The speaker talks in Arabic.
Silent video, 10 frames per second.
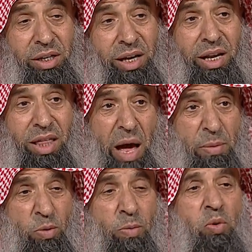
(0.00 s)
يعني
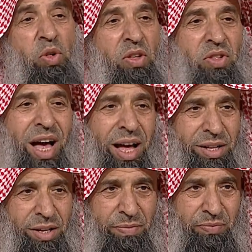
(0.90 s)
ثابت من موسى
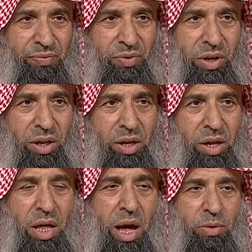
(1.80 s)
الزاهد
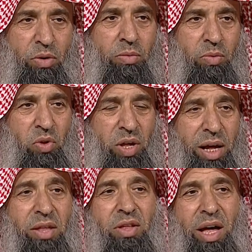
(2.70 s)
ثابت من موسى
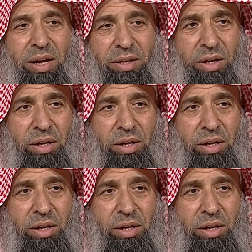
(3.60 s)
الزاهد